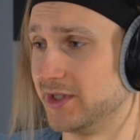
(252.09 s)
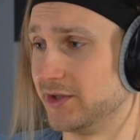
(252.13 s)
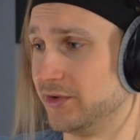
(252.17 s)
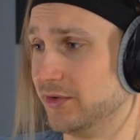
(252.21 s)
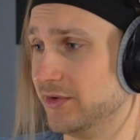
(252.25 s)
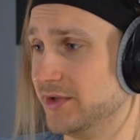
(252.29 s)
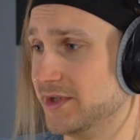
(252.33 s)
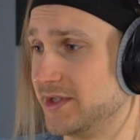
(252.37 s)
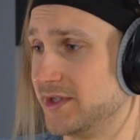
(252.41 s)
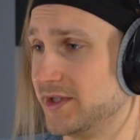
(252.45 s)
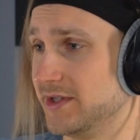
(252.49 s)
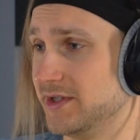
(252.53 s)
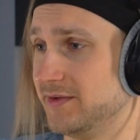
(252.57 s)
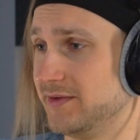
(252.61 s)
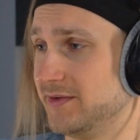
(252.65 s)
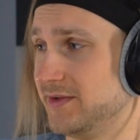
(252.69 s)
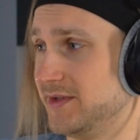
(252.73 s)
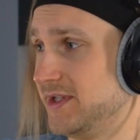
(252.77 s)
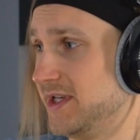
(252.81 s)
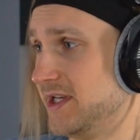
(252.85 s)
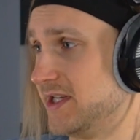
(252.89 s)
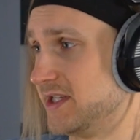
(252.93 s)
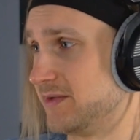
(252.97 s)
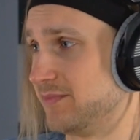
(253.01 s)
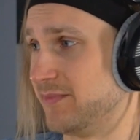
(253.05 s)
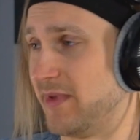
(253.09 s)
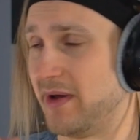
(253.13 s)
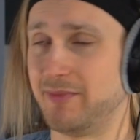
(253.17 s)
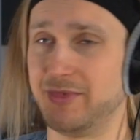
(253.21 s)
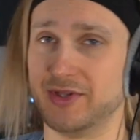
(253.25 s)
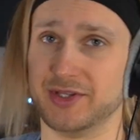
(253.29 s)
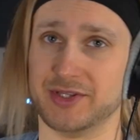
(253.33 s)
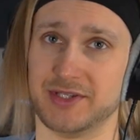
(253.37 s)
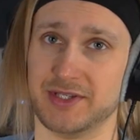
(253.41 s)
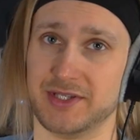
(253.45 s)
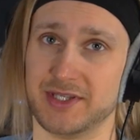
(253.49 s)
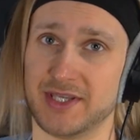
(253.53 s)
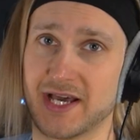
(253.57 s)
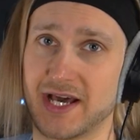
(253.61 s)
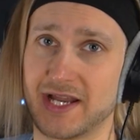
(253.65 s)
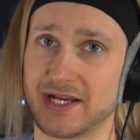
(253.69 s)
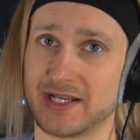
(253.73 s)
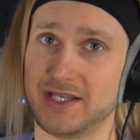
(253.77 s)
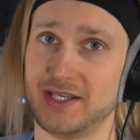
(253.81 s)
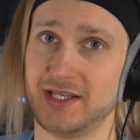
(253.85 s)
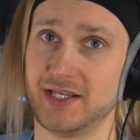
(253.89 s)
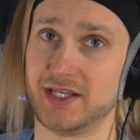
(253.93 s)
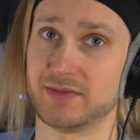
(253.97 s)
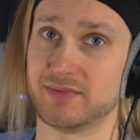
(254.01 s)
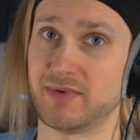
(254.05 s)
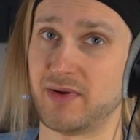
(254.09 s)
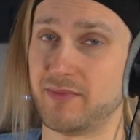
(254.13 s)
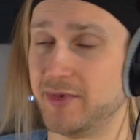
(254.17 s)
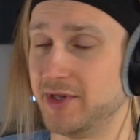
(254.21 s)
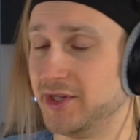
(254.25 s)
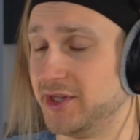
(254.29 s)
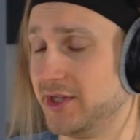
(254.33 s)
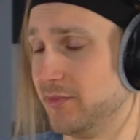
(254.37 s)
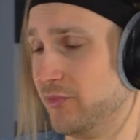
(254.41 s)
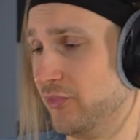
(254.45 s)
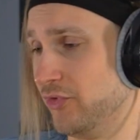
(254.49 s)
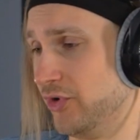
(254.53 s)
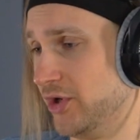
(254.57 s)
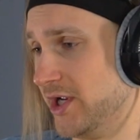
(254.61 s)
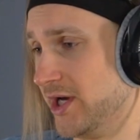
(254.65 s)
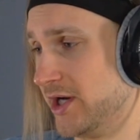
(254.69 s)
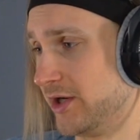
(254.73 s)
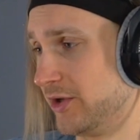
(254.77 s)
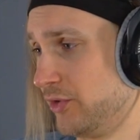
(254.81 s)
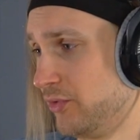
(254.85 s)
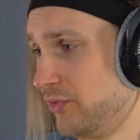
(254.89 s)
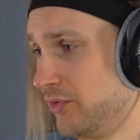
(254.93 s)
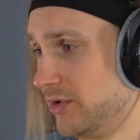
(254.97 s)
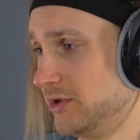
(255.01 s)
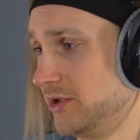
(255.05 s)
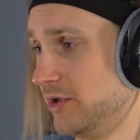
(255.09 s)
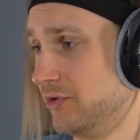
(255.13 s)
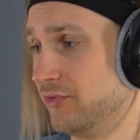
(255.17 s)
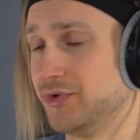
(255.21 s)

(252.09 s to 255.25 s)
То есть есть моменты яркие, есть моменты более округлые,